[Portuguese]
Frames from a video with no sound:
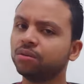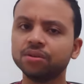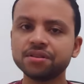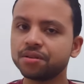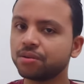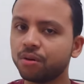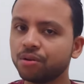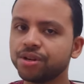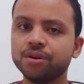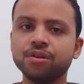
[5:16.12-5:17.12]
Não estou dizendo que o
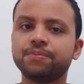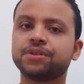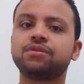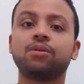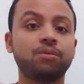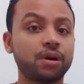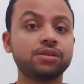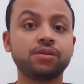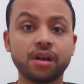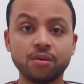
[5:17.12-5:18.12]
áudio é ruim, pessoal, o
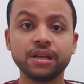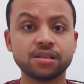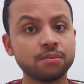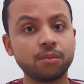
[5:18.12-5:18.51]
áudio realmente é